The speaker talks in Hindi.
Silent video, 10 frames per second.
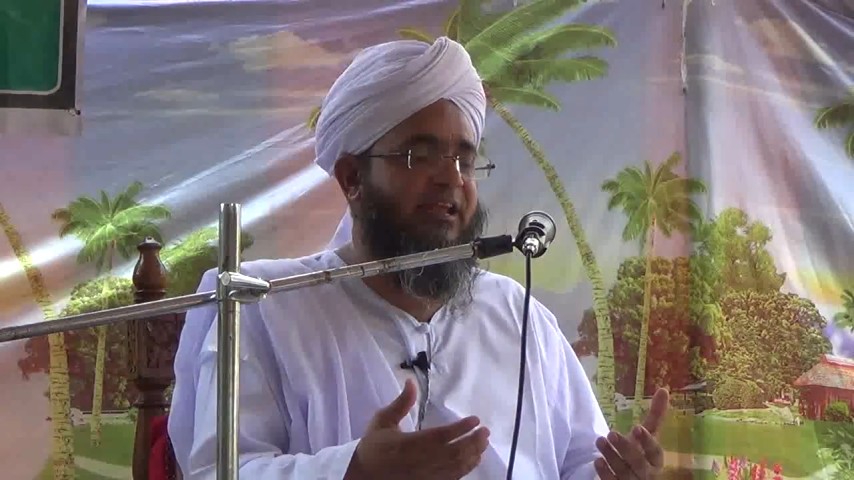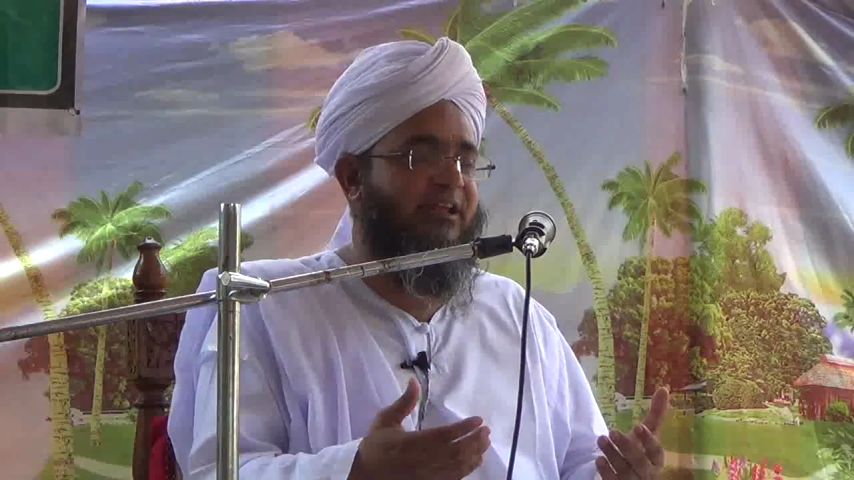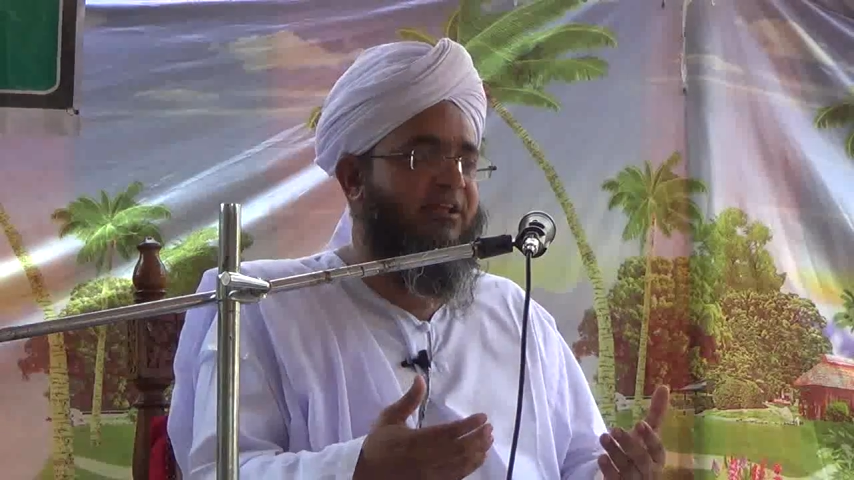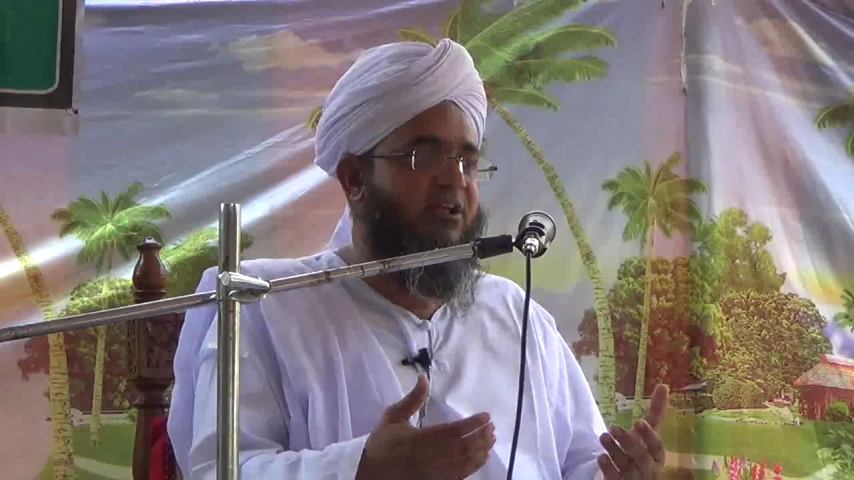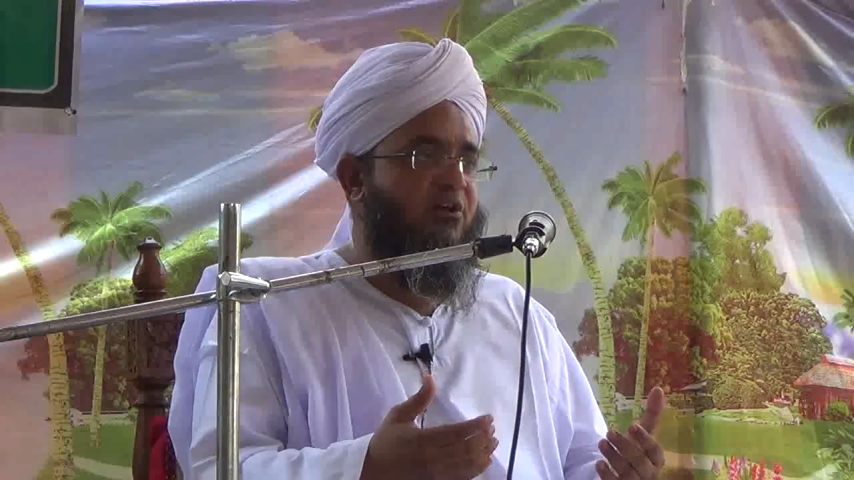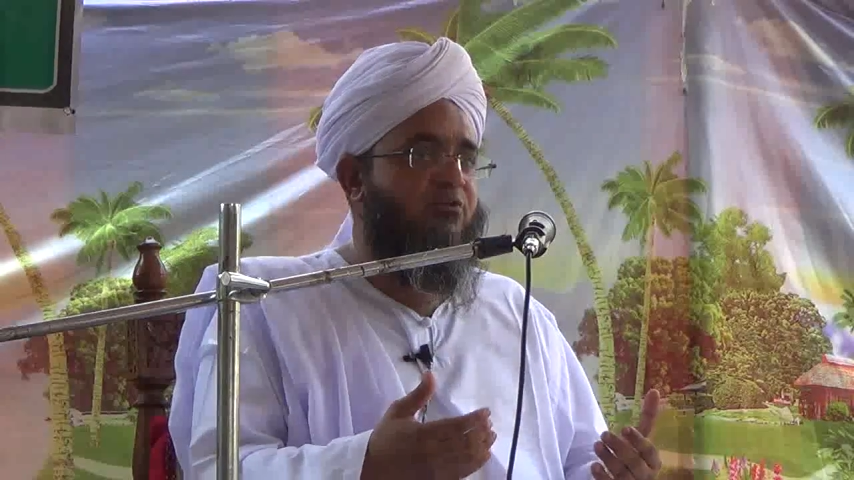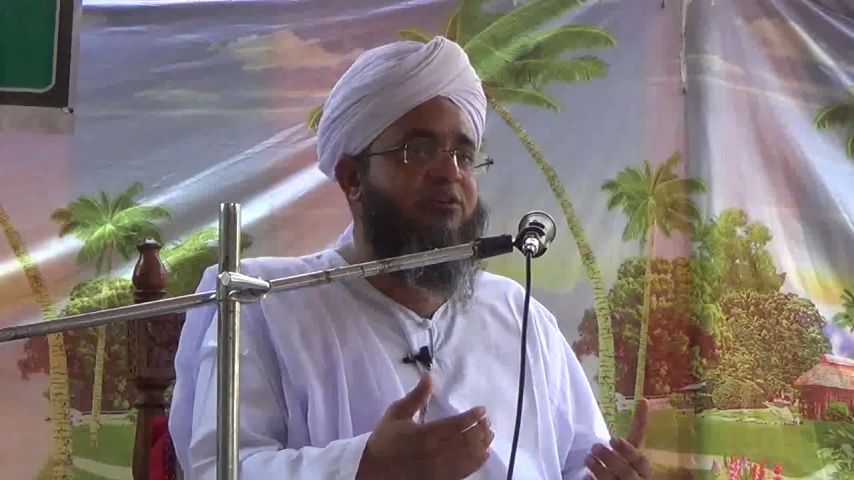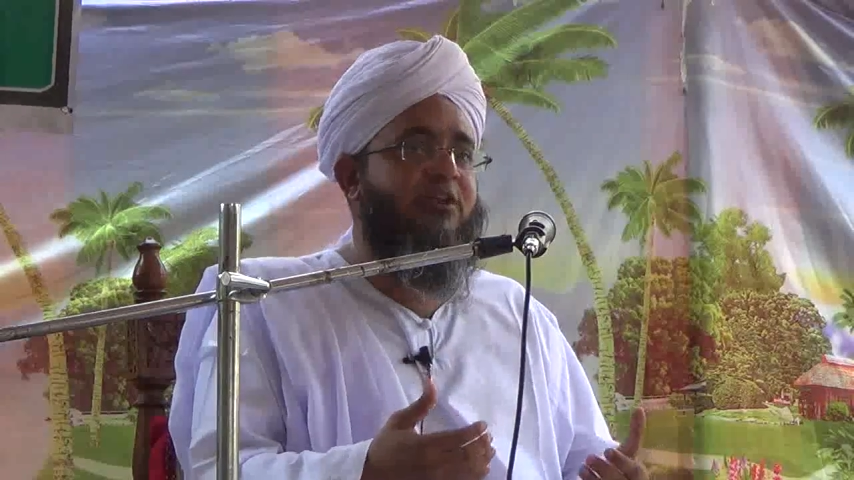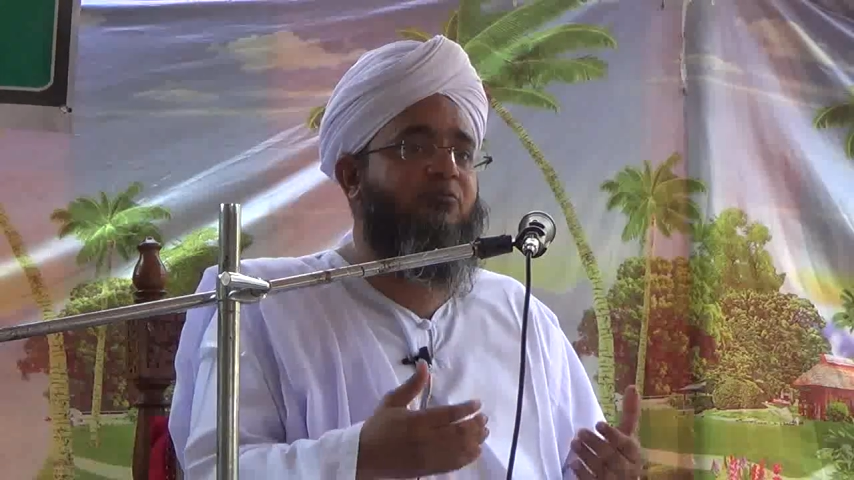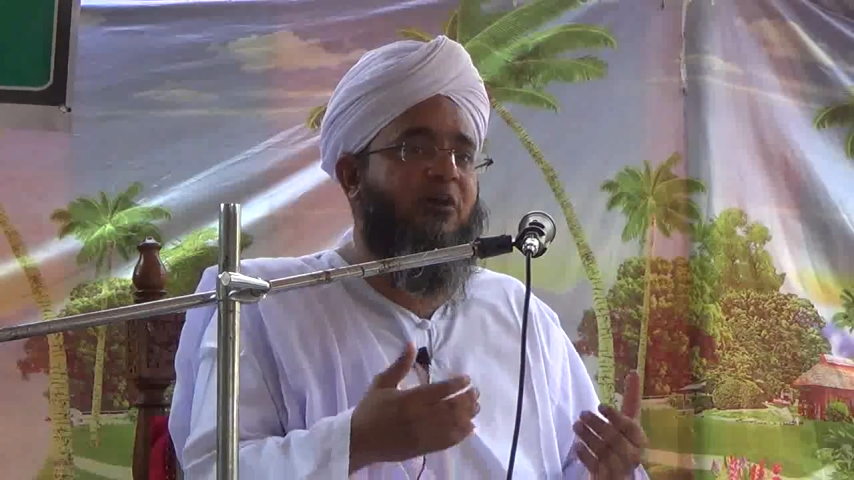हैं
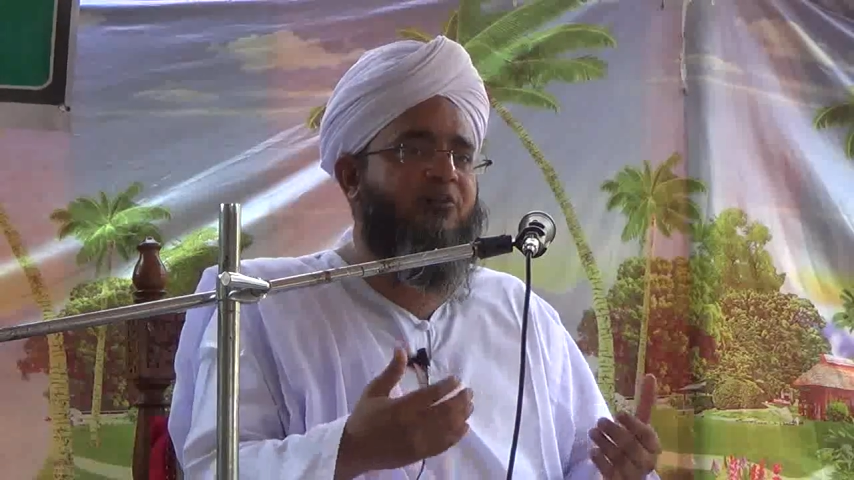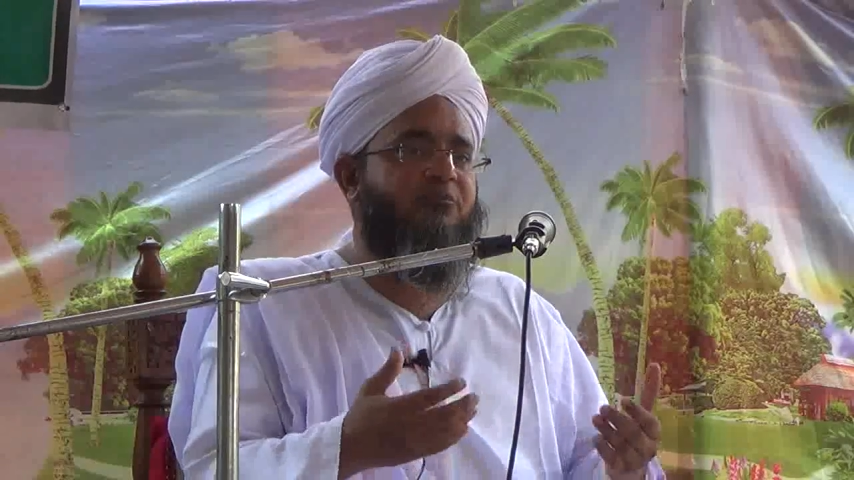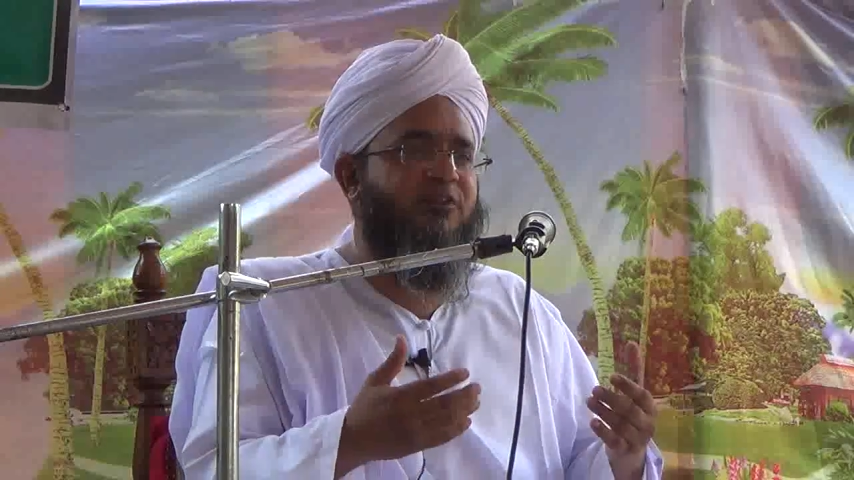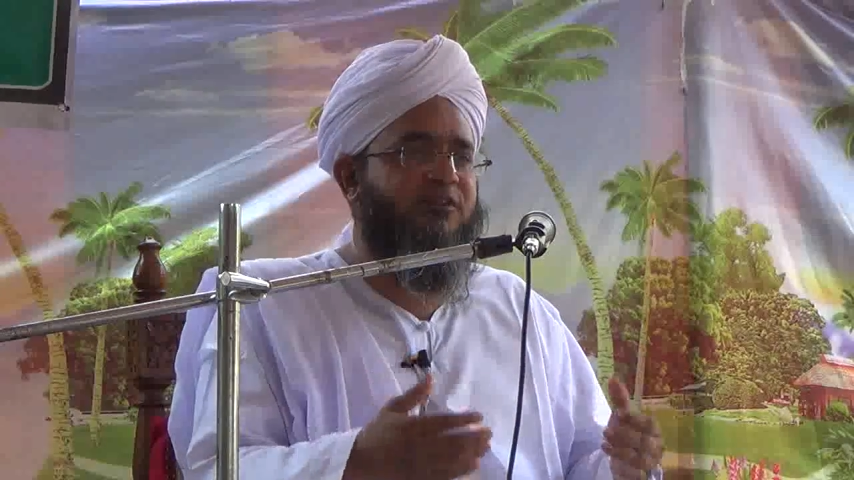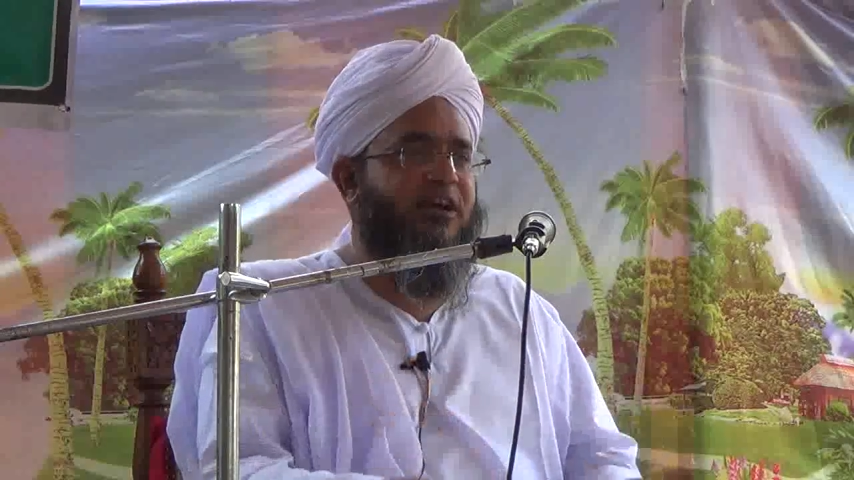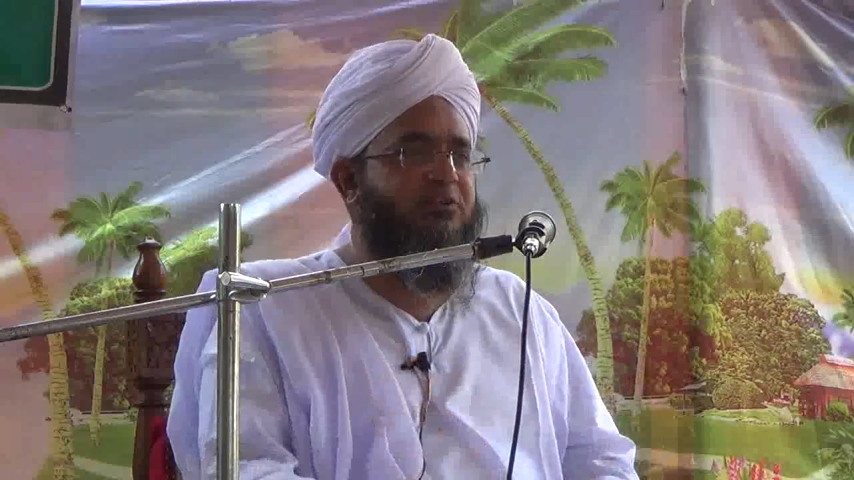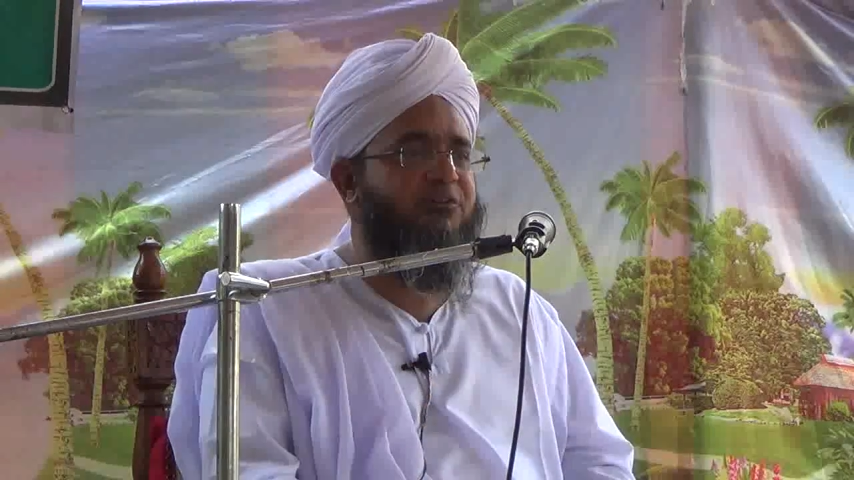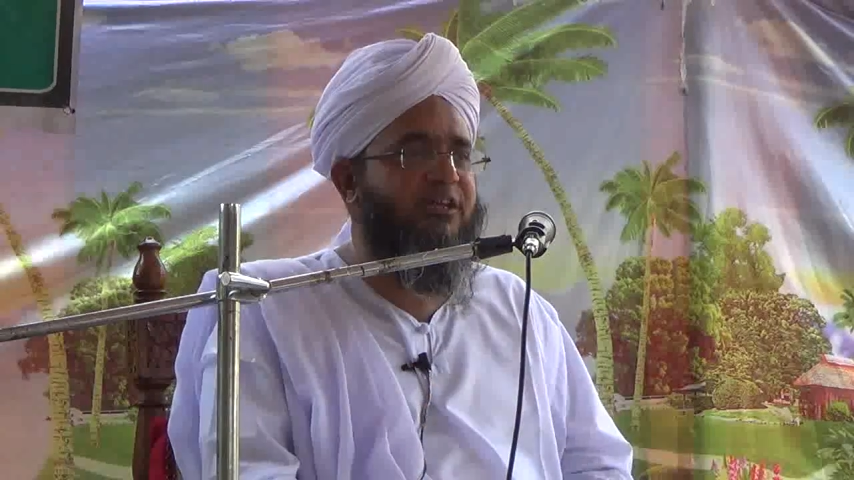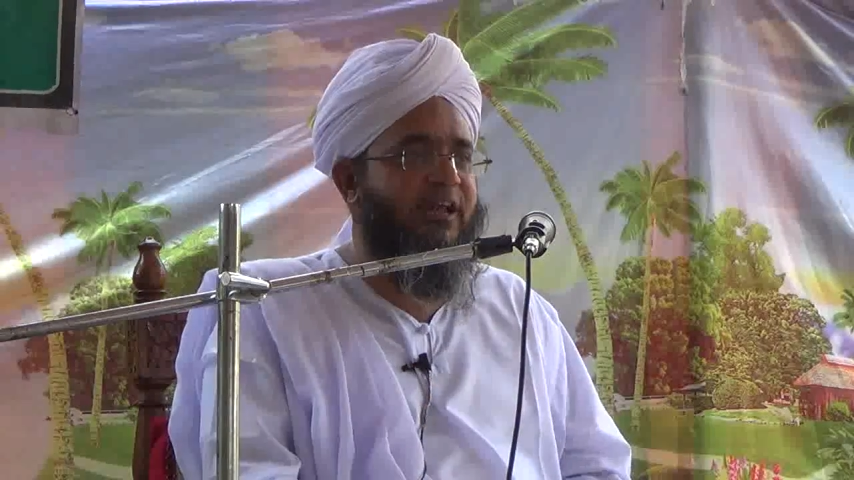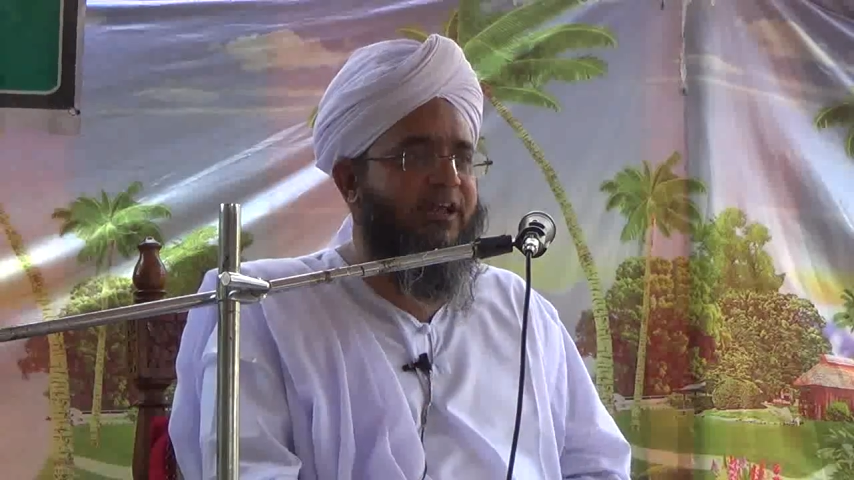उनके माविन मददगार
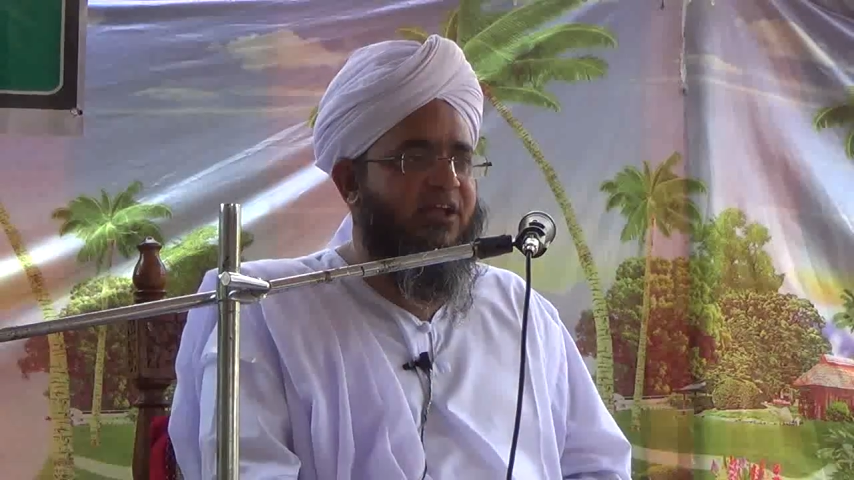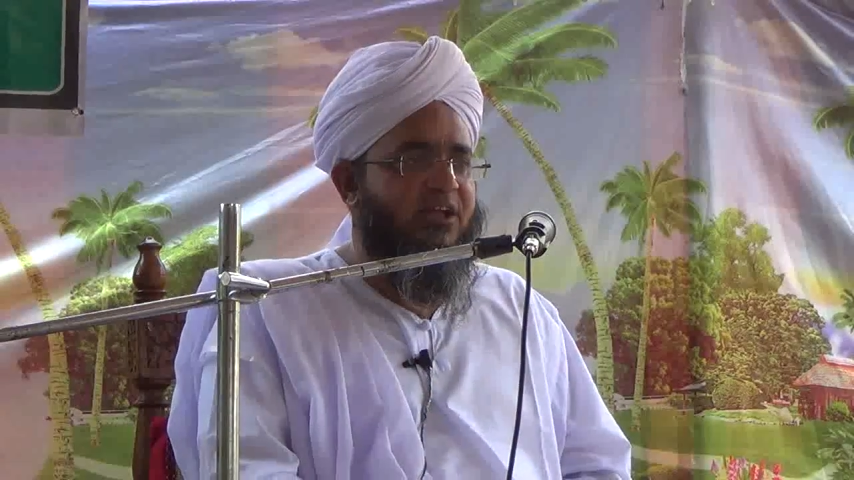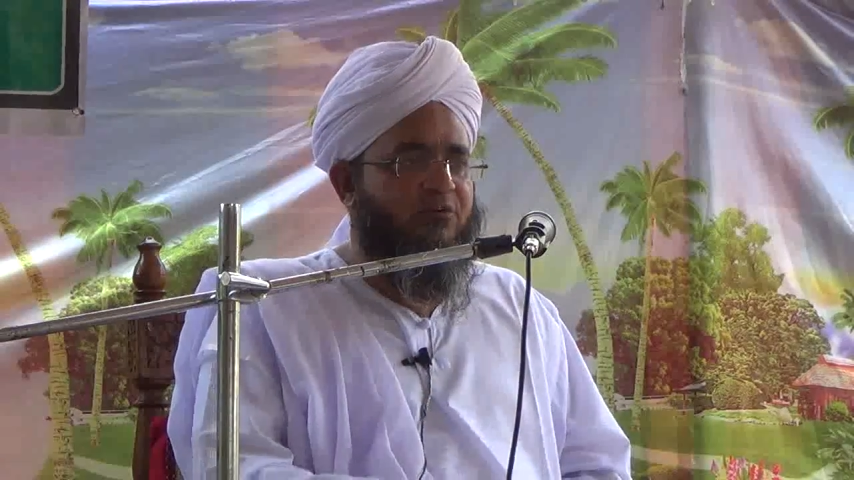होते हैं